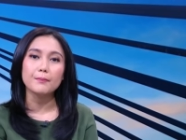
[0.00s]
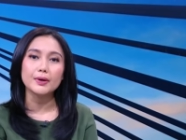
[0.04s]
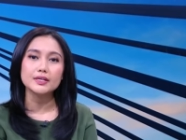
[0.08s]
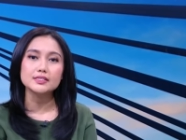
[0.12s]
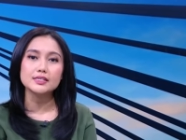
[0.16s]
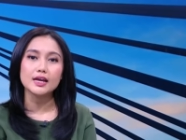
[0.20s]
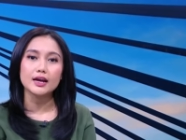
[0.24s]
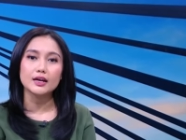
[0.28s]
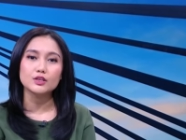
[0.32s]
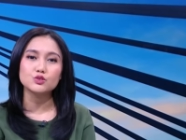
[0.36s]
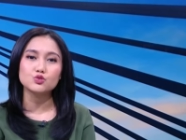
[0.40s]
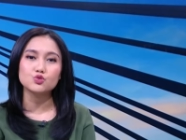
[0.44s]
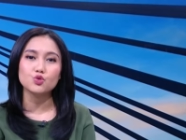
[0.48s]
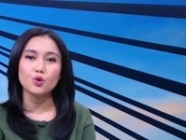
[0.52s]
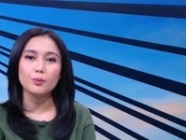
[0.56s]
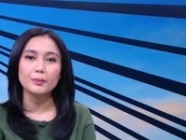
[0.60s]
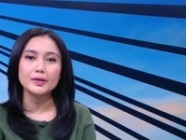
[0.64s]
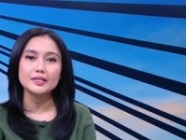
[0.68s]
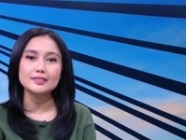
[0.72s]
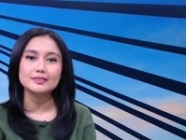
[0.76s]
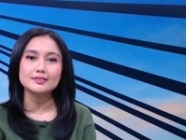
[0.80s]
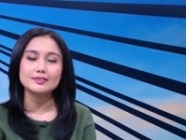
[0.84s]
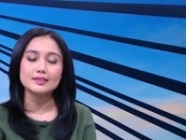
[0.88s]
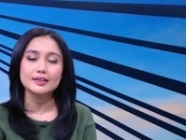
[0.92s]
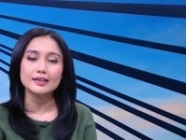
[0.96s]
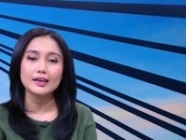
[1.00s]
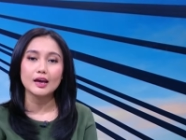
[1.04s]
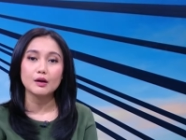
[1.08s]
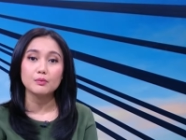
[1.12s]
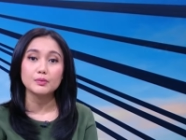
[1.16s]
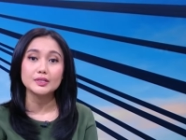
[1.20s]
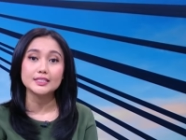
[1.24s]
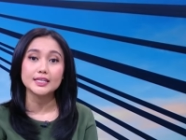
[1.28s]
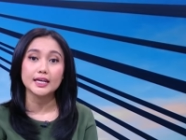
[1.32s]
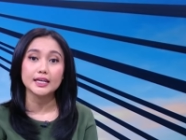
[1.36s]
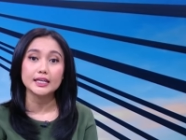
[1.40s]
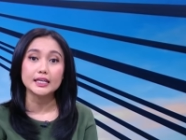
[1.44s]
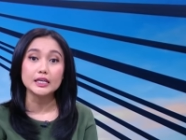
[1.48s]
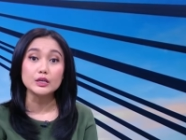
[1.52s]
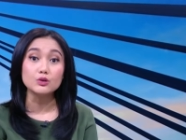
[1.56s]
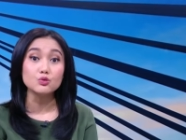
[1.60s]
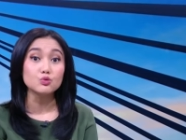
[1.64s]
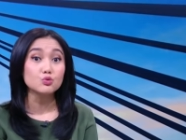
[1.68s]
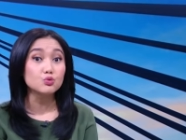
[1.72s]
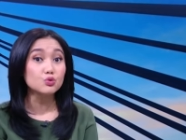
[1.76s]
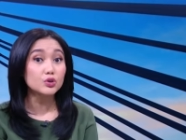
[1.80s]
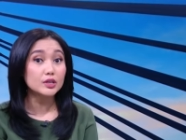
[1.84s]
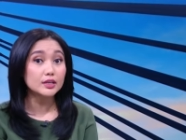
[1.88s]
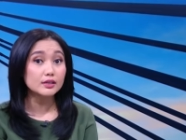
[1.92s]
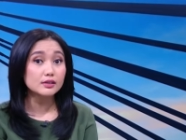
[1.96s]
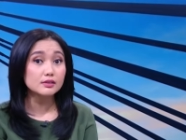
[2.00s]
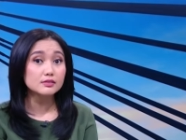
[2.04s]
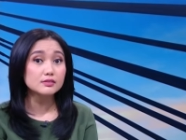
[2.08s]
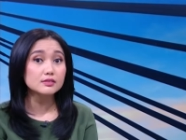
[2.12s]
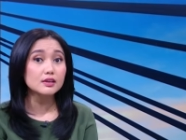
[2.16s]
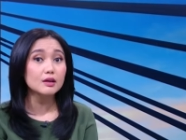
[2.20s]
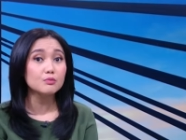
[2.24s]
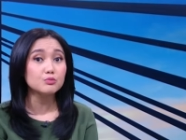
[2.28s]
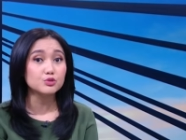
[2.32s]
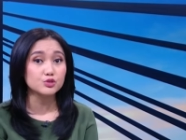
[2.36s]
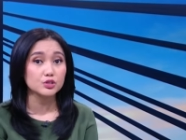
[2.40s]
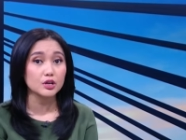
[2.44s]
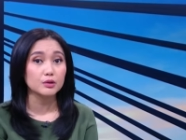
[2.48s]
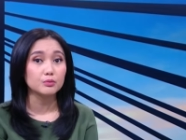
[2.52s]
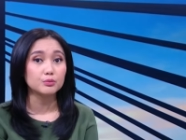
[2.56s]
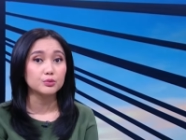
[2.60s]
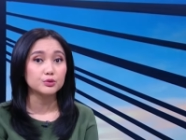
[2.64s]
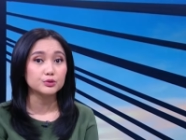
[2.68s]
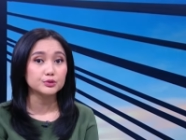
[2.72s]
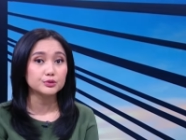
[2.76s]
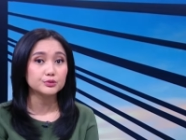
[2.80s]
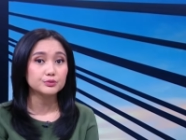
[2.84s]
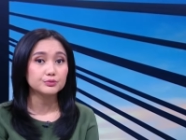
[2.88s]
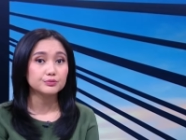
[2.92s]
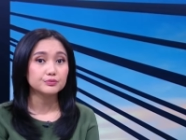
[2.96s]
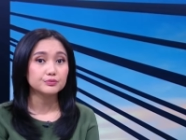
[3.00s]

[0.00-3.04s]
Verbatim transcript: pasangan suami istri yang menjadi kurir sabu-sabu.